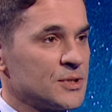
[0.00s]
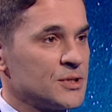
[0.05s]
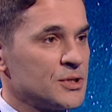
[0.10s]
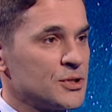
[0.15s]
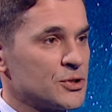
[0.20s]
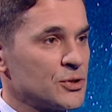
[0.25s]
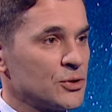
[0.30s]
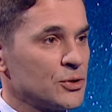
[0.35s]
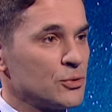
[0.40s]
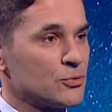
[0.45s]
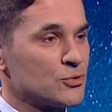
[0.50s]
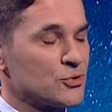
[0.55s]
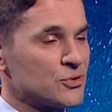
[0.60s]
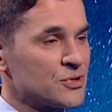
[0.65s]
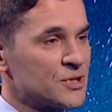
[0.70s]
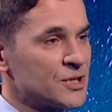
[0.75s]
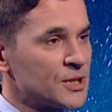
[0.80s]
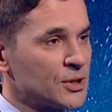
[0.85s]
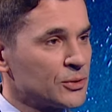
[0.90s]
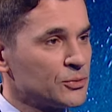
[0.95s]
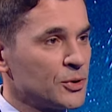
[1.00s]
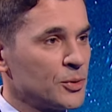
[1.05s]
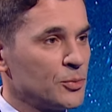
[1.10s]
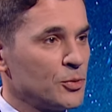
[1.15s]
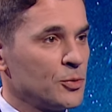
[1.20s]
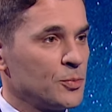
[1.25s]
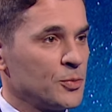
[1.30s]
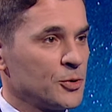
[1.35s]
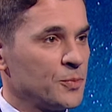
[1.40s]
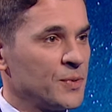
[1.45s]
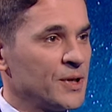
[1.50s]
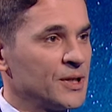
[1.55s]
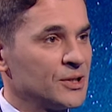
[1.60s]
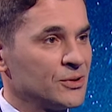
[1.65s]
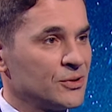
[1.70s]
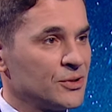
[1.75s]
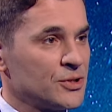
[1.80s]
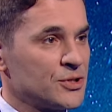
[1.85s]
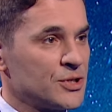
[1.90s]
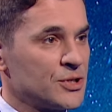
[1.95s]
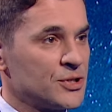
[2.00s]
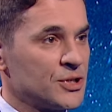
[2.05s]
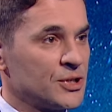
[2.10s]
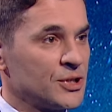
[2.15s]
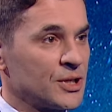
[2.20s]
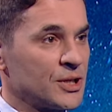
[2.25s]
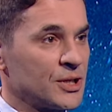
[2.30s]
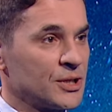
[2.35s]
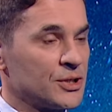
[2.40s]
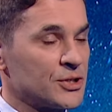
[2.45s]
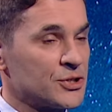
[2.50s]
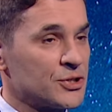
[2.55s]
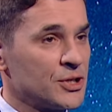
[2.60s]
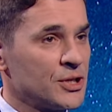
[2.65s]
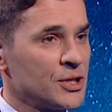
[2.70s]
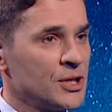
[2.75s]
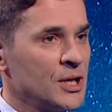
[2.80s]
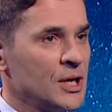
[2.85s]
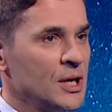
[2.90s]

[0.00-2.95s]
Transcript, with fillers: zniszczone urządzenia, które były podpięte do tej sieci energetycznej.